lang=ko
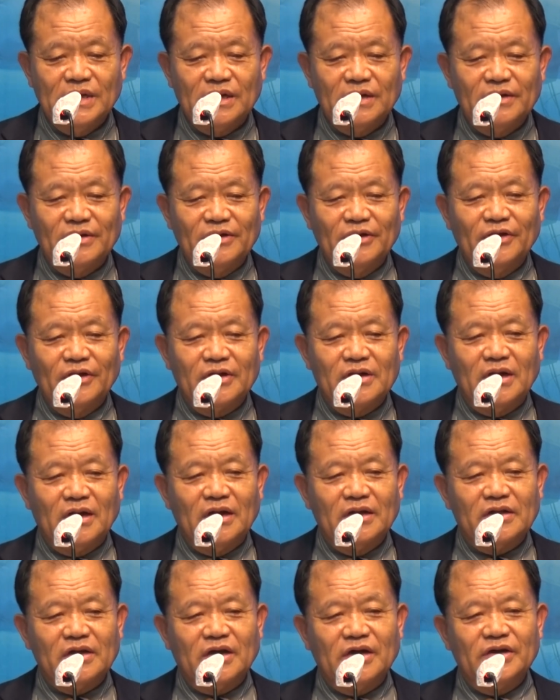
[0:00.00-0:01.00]

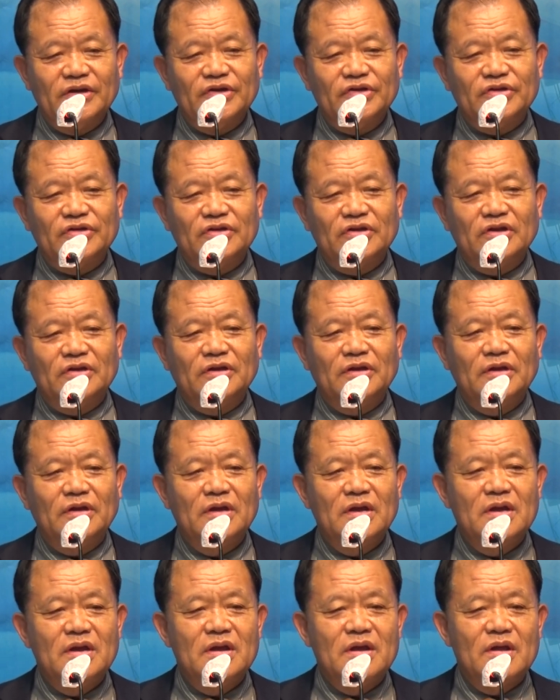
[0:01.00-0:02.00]
그러니까
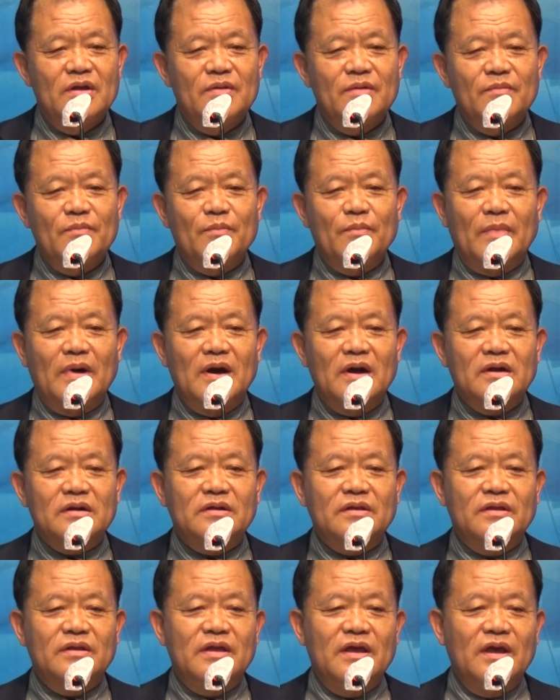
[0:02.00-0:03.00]
다윗이 막
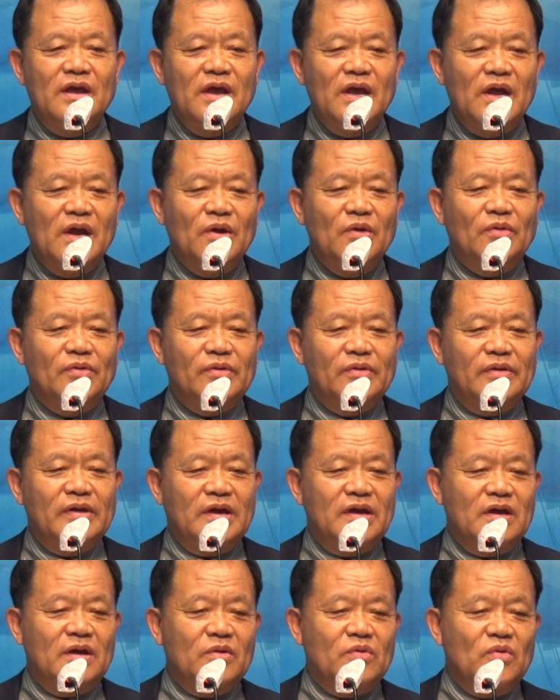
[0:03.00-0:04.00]
대로를
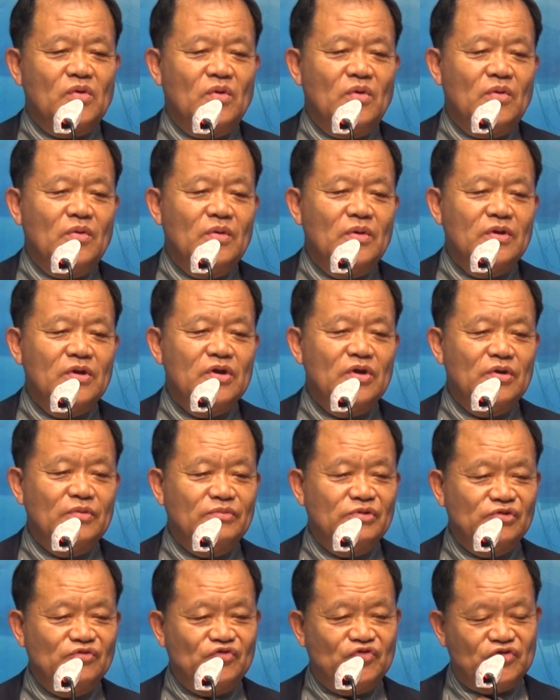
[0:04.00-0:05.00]
해갖고
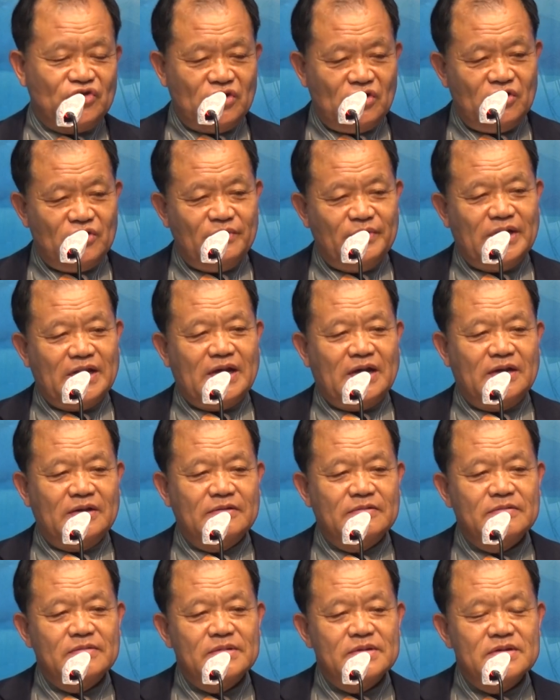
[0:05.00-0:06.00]
그놈은 죽일 놈이다.
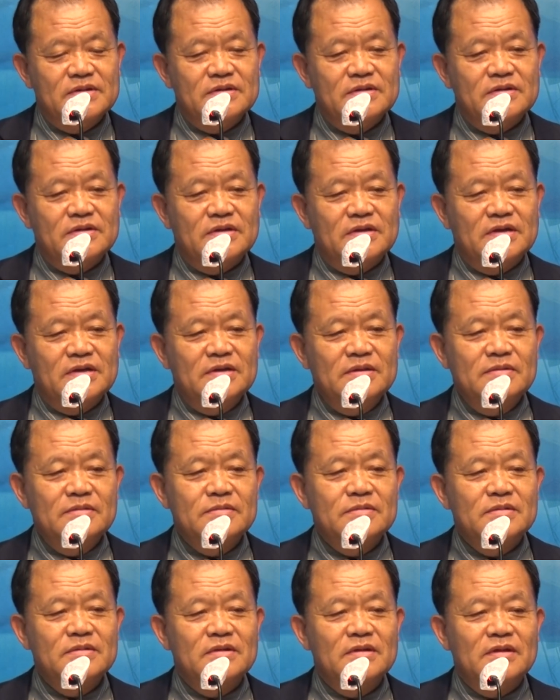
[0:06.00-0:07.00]
예?
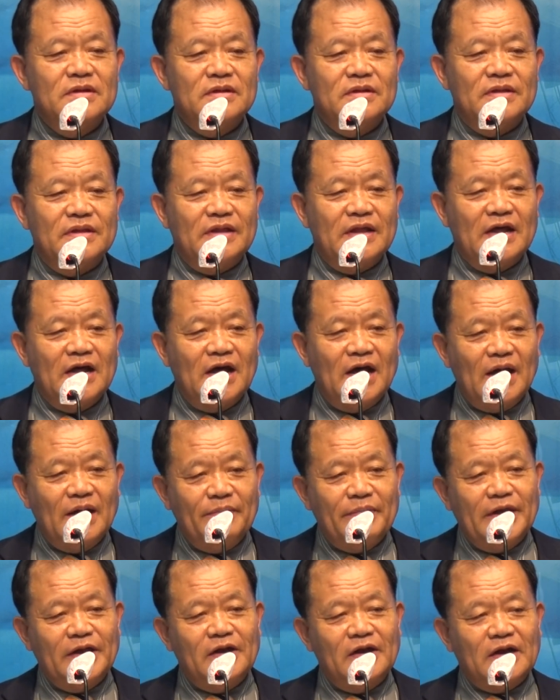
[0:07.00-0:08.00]

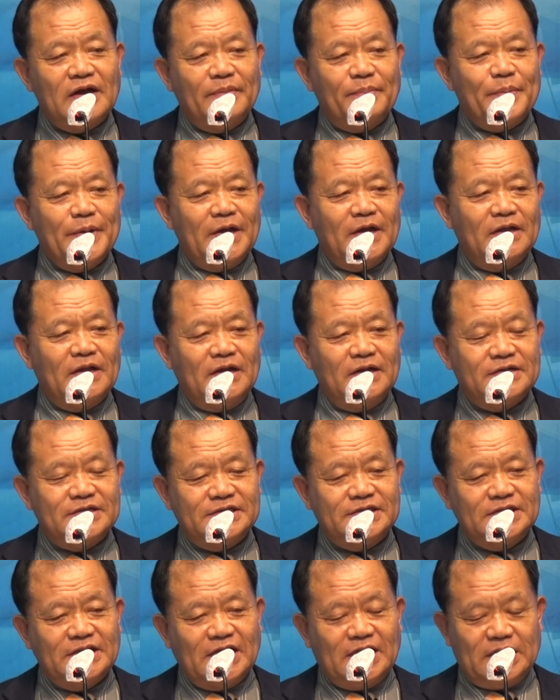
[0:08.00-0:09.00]
사배를 갚아야 될
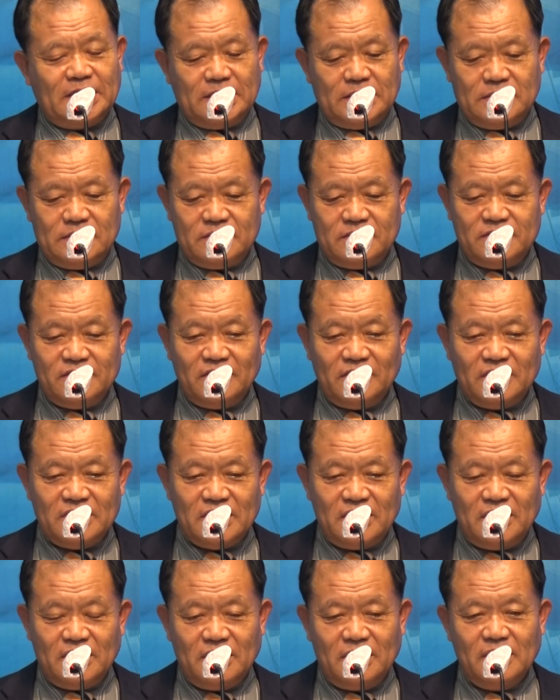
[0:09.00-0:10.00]
것이다.
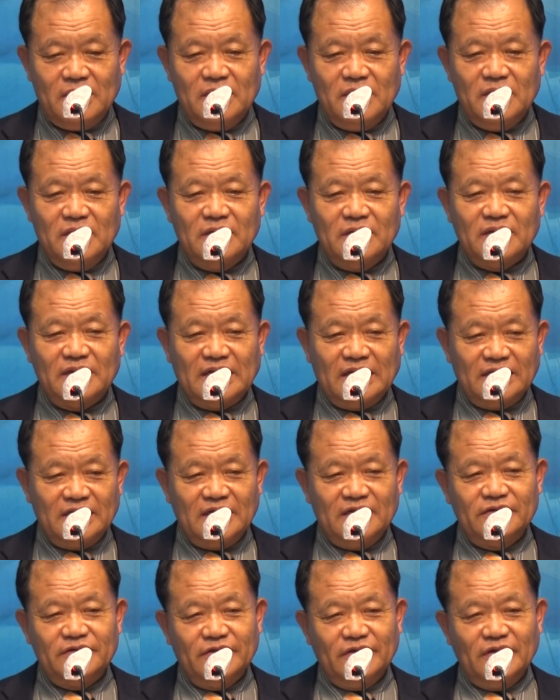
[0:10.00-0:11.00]
그러니까
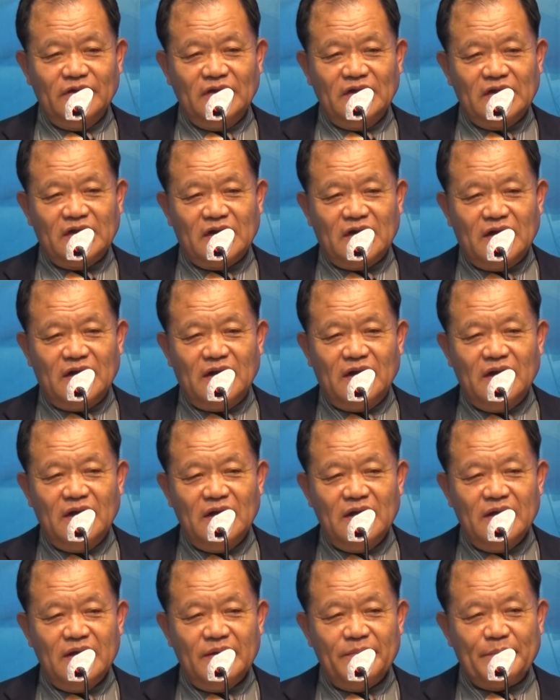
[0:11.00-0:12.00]
나단 선지자가
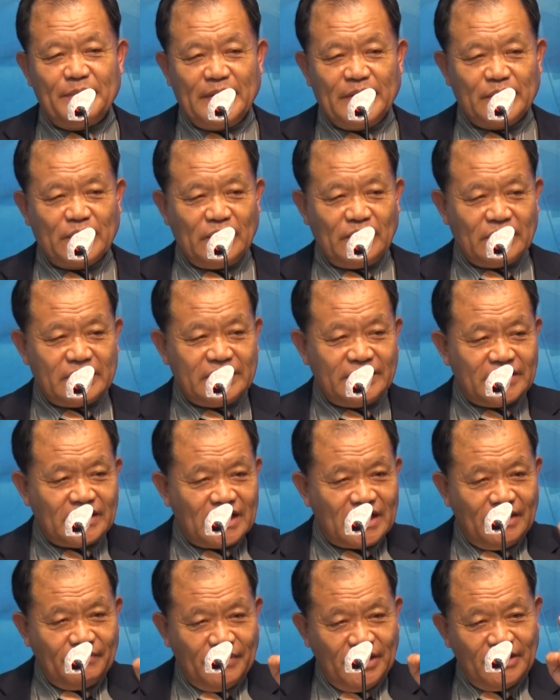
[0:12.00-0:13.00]
바로 그
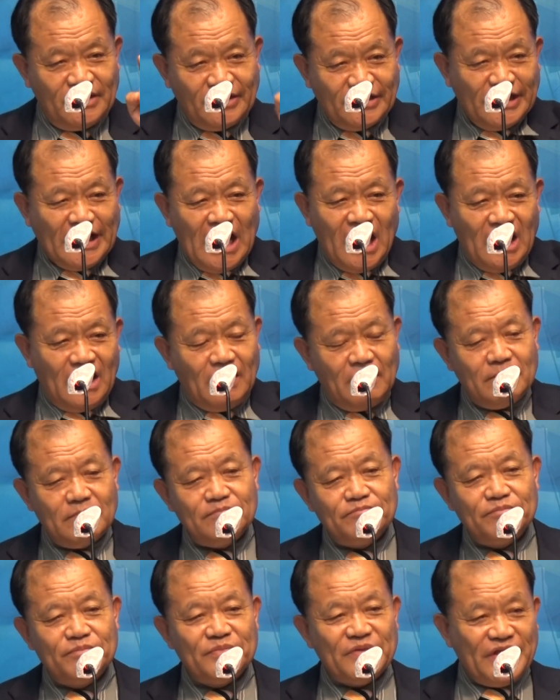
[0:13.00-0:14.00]
사람이 너다.
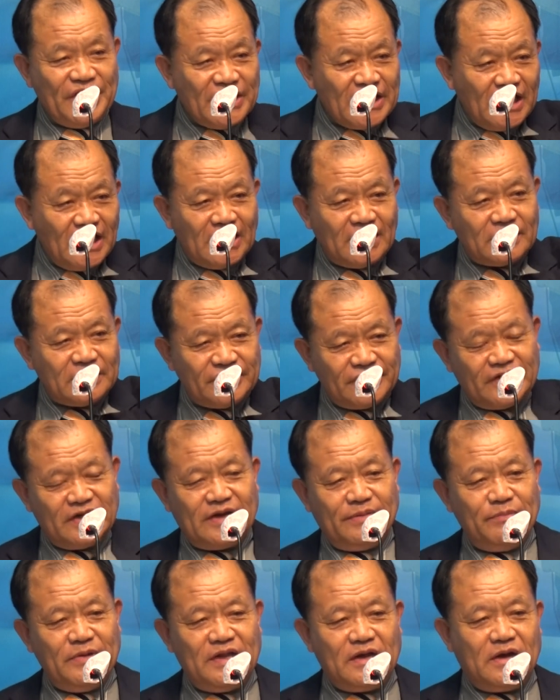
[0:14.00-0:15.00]
네가 그
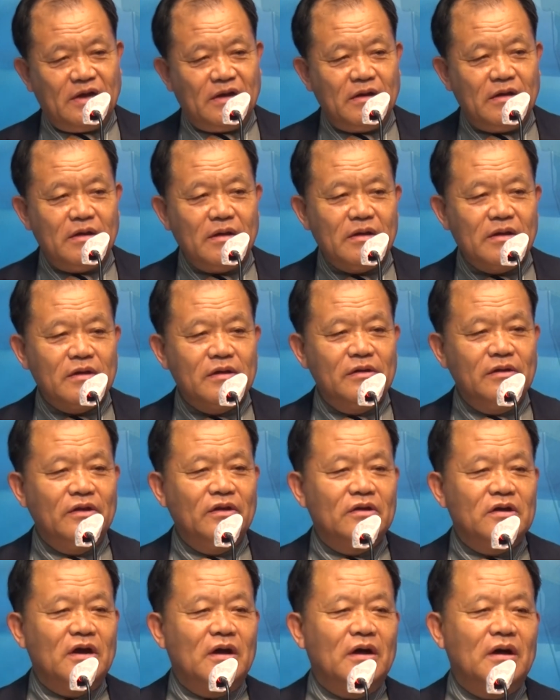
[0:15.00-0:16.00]
사람이다.
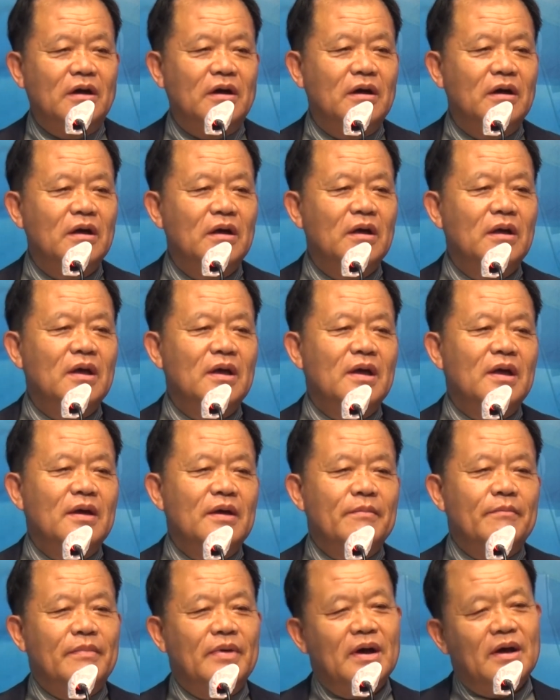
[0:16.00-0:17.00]
그러니까
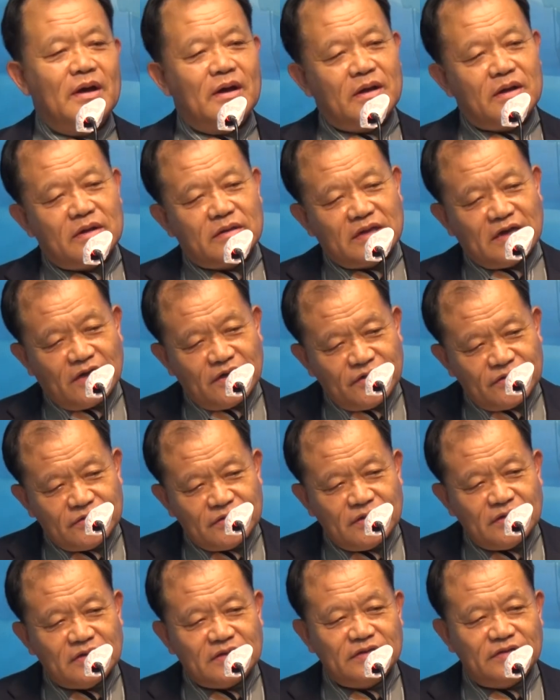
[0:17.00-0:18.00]
막
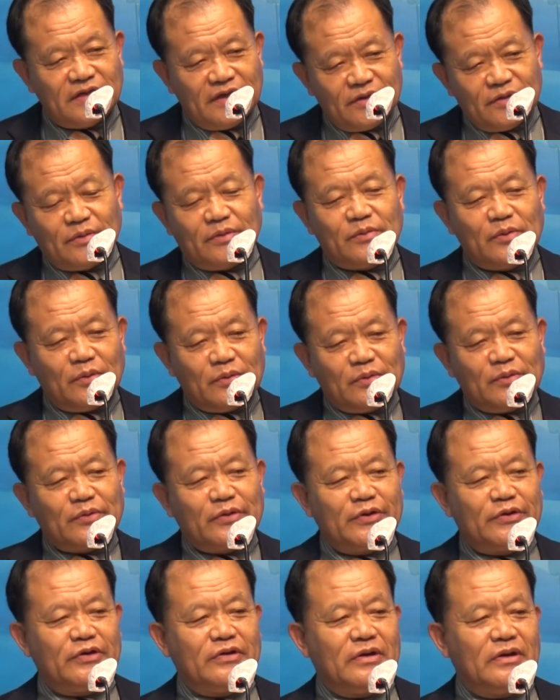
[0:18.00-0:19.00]
다윗이 그대로
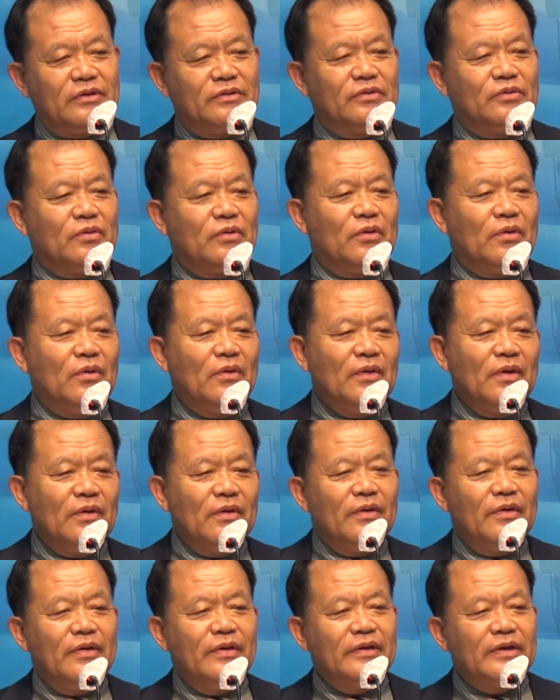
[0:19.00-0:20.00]
꾸꾸러져 가지고
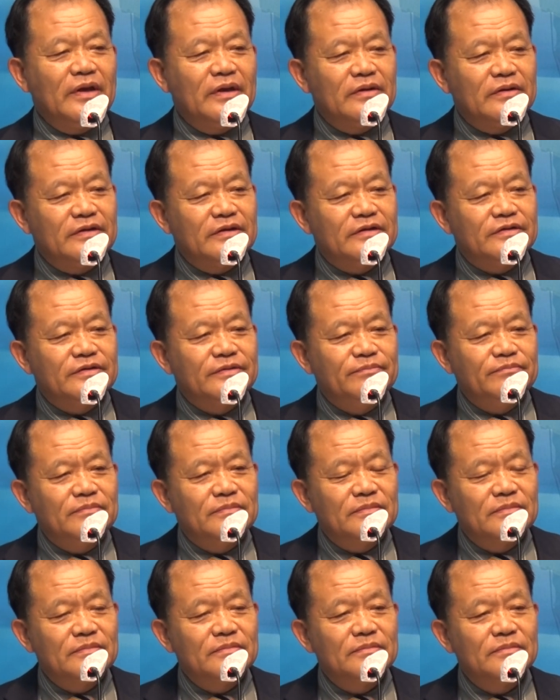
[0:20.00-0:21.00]
회개를 했습니다.